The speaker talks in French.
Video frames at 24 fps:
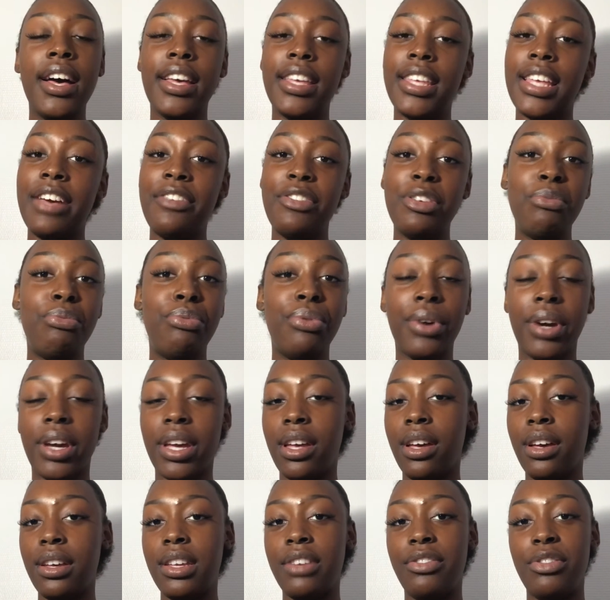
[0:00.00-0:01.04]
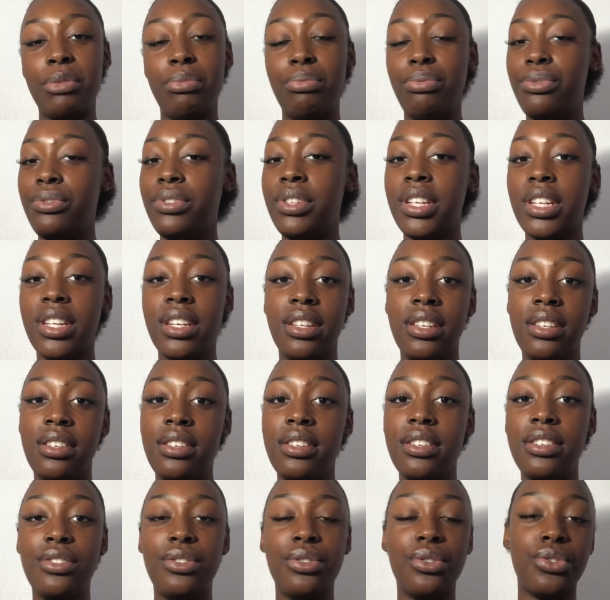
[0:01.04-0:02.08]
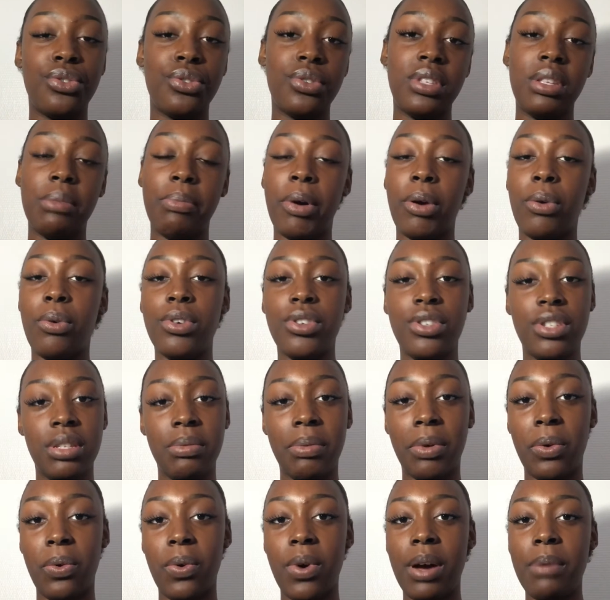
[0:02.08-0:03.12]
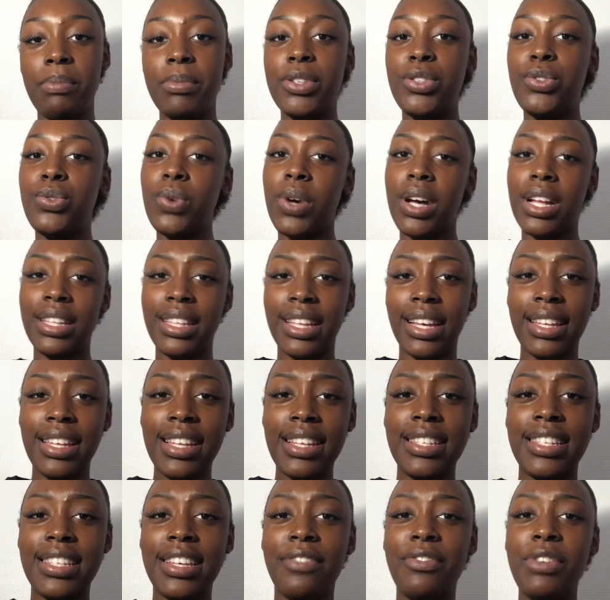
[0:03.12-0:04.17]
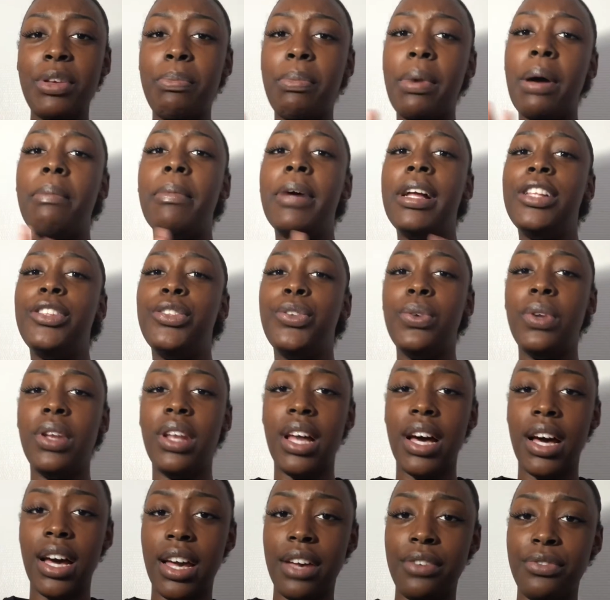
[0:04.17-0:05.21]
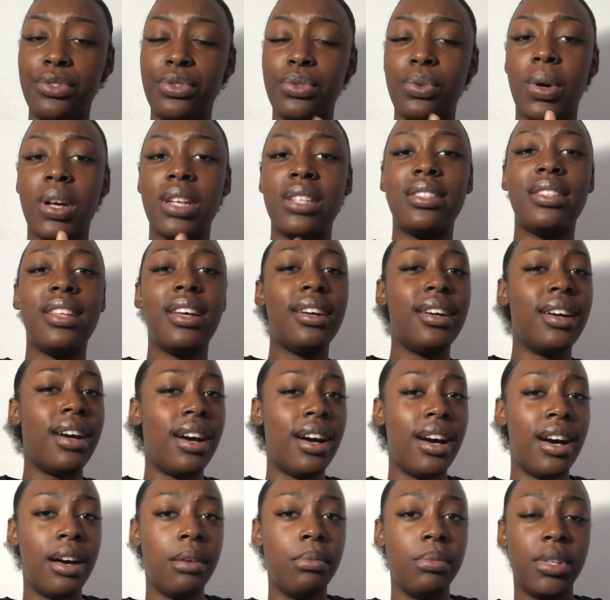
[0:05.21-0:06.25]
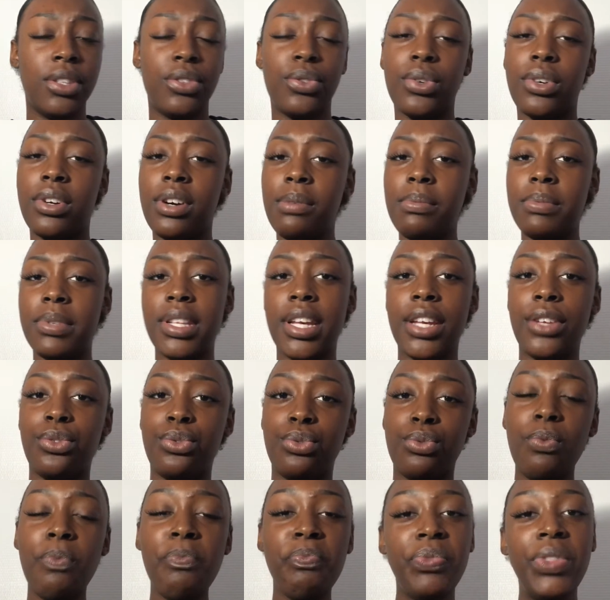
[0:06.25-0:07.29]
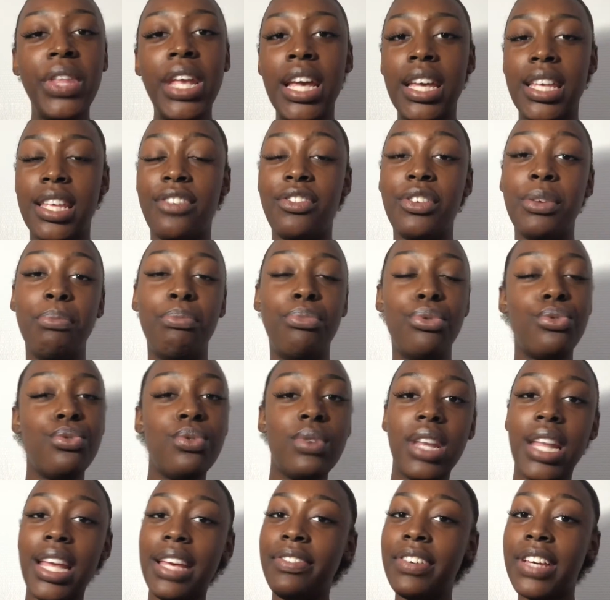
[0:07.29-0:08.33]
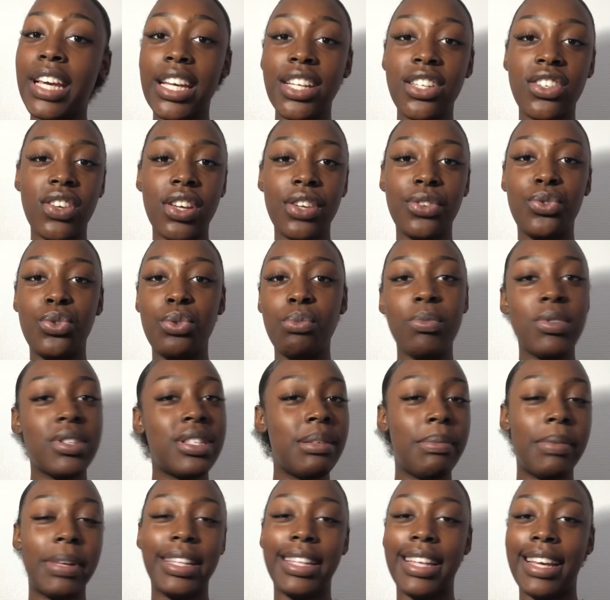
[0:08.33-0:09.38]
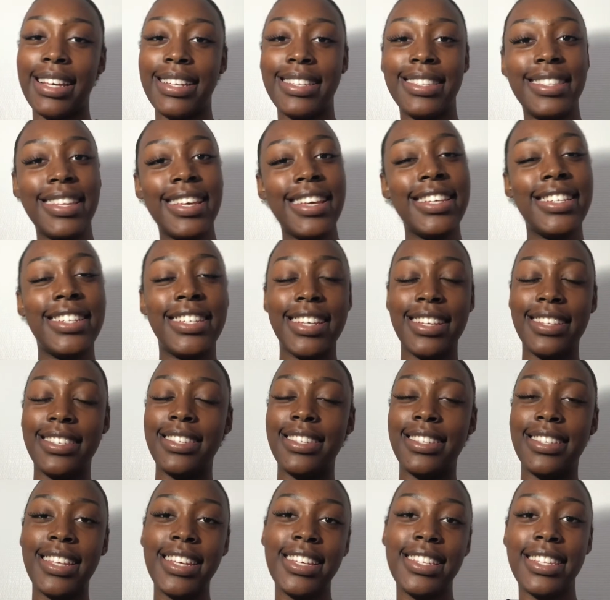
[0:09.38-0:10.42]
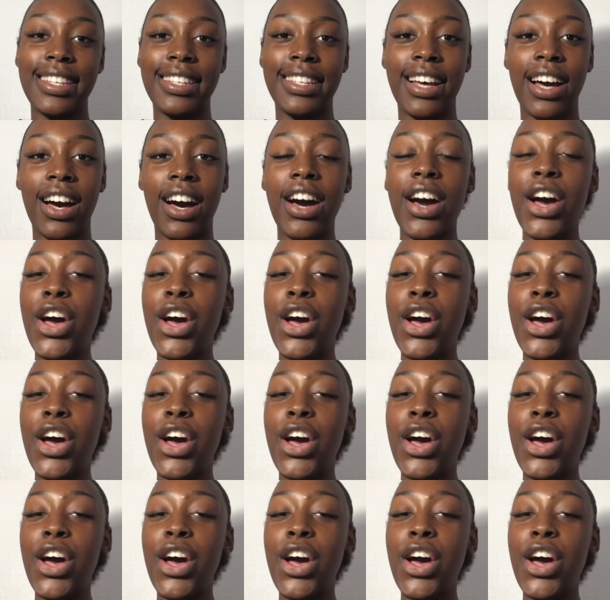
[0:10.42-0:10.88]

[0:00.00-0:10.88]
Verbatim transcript: Il n'y avait plus rien, il n'y avait plus d'église, je sais pas quoi, je sais pas quoi. Mais sur internet, il y avait pas mal de lives, sur Instagram, des trucs comme ça et tout. Il y avait beaucoup de lives chrétiens et tout. Moi, ça m'intéressait, j'ai assisté etc.